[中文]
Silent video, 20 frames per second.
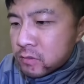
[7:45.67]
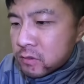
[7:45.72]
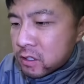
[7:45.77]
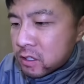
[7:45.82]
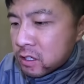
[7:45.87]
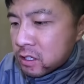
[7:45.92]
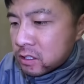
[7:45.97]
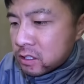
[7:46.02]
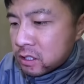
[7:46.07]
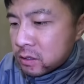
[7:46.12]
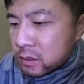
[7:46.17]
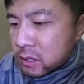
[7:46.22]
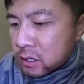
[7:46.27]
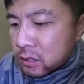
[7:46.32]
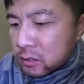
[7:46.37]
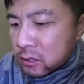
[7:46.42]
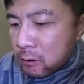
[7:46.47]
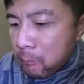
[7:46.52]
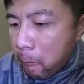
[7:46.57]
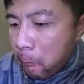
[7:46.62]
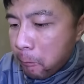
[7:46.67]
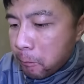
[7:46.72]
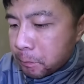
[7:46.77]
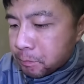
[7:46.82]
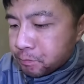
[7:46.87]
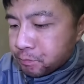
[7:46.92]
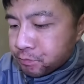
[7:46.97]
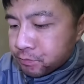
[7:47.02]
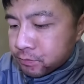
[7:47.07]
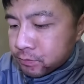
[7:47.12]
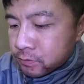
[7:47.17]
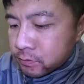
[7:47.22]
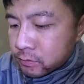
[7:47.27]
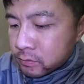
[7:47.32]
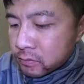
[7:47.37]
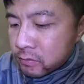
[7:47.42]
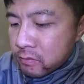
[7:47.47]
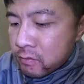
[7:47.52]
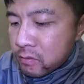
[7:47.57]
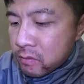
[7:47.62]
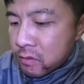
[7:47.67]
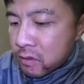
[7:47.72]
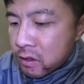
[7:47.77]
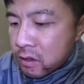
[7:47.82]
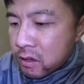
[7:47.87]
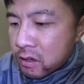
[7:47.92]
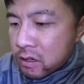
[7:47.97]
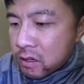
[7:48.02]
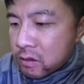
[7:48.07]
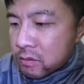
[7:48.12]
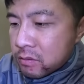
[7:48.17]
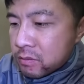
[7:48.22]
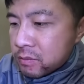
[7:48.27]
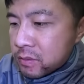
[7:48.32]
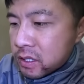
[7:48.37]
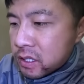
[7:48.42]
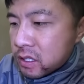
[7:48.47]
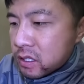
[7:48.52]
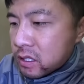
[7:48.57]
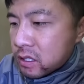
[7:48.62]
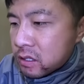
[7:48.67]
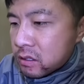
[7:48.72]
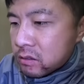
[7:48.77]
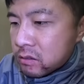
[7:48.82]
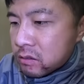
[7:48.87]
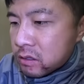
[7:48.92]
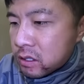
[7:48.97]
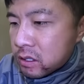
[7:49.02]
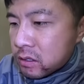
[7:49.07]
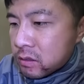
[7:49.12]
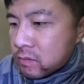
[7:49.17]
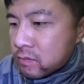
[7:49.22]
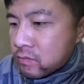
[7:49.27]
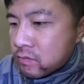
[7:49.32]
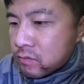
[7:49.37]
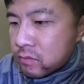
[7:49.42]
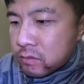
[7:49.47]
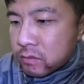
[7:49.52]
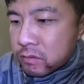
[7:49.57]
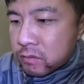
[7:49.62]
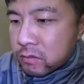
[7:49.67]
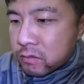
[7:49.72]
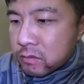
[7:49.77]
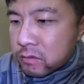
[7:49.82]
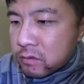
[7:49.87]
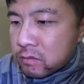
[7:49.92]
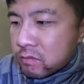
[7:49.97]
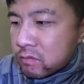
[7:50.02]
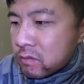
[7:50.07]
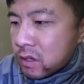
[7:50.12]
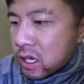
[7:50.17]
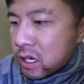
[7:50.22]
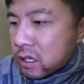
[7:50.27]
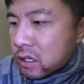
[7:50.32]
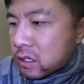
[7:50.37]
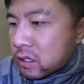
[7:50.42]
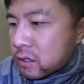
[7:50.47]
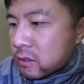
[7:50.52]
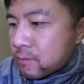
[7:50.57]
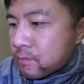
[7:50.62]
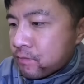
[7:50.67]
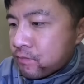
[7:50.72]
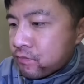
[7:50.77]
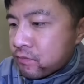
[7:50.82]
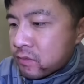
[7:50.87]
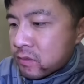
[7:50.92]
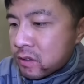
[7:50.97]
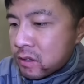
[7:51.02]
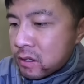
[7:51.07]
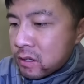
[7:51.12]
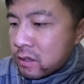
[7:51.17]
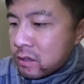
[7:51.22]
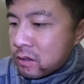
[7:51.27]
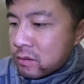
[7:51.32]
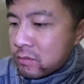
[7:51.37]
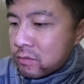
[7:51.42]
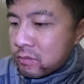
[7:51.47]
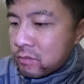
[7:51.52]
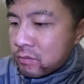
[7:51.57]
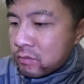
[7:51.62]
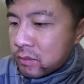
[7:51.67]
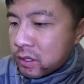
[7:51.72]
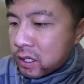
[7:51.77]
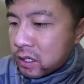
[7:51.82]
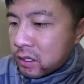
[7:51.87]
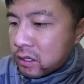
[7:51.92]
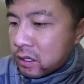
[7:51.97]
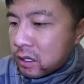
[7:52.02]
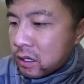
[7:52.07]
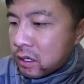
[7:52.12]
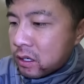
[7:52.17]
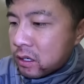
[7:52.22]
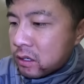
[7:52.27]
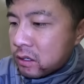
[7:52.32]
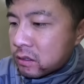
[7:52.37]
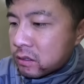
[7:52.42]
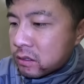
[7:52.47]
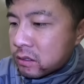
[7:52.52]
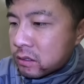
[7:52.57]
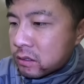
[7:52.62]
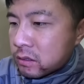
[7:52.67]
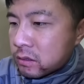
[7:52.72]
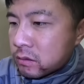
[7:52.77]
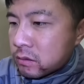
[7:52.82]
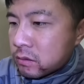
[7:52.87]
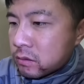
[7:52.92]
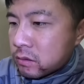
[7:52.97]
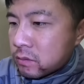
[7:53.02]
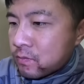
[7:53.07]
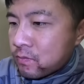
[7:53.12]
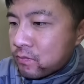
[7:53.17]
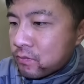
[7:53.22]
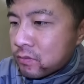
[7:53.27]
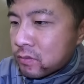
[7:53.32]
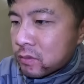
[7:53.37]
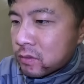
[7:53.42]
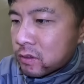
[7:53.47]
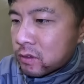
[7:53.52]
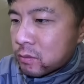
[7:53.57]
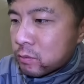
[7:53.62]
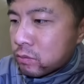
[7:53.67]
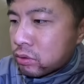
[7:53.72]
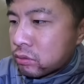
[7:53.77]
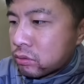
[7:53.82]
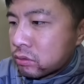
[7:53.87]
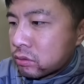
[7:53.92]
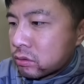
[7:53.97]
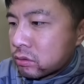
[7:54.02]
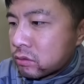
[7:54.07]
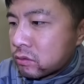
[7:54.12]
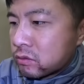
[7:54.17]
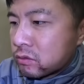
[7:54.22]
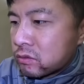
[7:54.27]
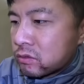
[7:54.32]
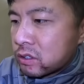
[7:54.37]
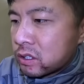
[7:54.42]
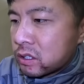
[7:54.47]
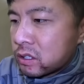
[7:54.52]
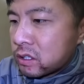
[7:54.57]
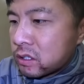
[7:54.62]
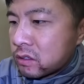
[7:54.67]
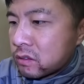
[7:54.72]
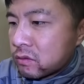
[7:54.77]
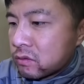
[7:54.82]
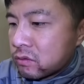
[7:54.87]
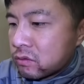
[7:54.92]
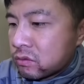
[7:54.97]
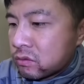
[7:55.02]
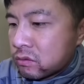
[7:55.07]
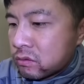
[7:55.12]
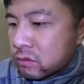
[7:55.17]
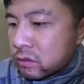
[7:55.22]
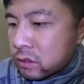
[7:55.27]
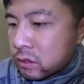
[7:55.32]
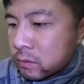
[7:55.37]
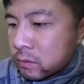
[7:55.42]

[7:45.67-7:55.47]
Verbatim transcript: 看机票呢，要不明天的话，买个买个南航的。 浦东飞天府，